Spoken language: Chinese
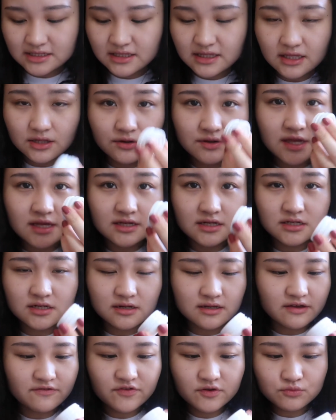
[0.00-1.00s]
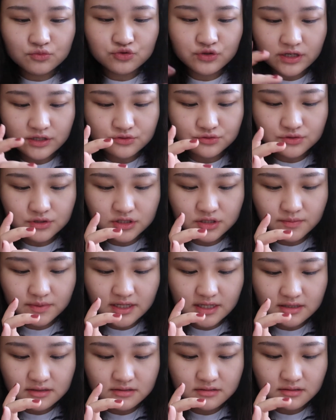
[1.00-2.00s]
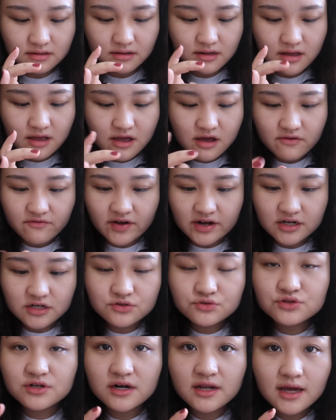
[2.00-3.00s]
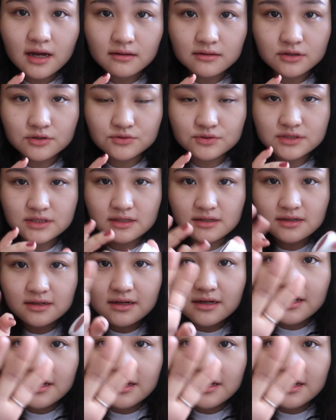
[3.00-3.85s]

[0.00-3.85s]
实点到眼睛上，也分不出来具体什么颜色，反正就是亮的就行了。